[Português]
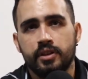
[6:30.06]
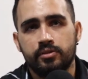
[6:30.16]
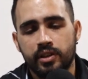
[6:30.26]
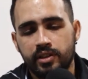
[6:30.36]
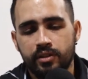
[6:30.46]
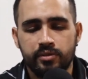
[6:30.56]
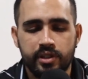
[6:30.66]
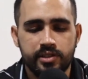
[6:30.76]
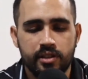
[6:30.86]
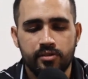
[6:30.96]
Entrei com
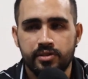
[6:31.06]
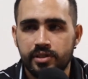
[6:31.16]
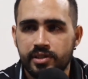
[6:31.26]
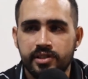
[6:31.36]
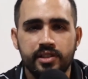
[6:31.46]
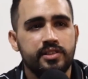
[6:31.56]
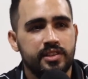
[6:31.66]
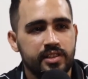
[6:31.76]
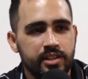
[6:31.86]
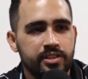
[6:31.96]
13, 14, 15, 16,
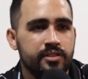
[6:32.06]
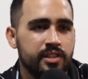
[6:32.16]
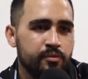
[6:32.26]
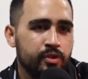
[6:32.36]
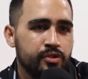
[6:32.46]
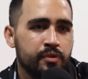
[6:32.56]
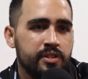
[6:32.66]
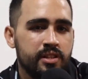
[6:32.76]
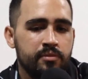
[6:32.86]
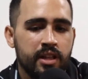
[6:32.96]
17 anos, era o meu último ano
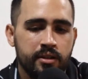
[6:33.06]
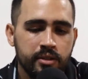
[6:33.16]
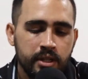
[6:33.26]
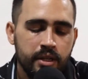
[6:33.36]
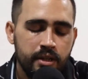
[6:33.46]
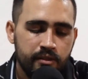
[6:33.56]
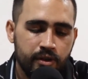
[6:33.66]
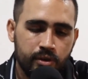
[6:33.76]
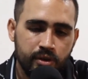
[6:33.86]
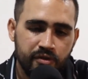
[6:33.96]
de seminário. Foi
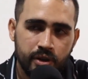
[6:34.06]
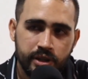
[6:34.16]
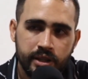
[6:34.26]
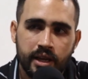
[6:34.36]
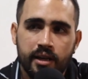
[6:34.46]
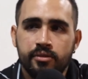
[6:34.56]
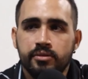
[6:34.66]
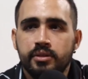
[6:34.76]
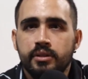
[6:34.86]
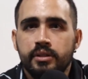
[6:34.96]
quando eu fui ordenado.
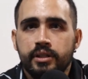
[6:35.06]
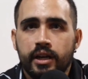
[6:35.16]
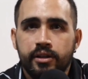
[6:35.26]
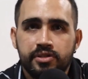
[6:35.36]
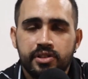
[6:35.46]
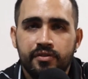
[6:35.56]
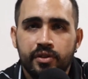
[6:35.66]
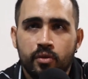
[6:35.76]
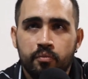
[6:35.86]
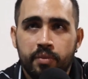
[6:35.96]
E aí eu servi
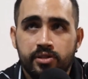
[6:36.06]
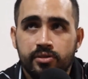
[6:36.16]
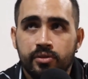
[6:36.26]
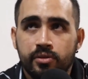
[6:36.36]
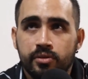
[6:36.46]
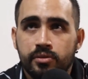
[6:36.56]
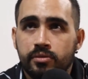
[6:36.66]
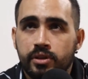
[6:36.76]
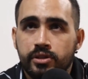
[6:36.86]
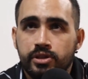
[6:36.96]
como pastor
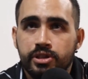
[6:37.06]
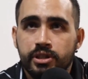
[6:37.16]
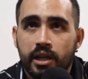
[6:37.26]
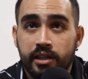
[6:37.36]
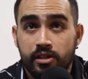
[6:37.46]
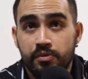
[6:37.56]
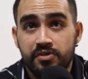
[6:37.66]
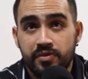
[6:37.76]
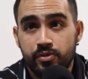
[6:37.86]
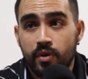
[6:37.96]
durante até os meus
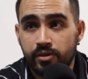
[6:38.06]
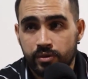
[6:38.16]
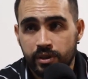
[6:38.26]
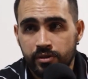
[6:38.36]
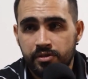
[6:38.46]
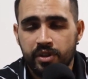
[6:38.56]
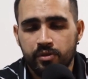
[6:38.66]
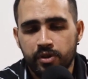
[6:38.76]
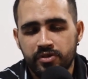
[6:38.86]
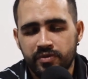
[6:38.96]
24 anos, porque nos
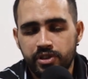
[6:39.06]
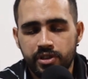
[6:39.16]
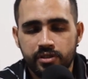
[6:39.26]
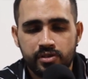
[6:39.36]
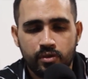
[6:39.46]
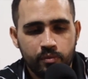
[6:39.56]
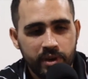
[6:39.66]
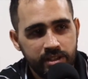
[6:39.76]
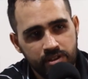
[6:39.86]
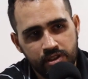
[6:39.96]
meus 20 anos eu
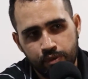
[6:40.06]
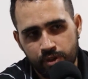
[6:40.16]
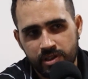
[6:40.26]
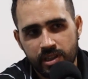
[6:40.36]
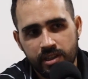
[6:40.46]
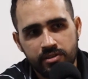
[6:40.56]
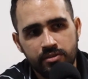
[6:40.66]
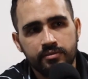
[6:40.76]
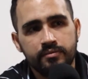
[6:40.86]
começo esse processo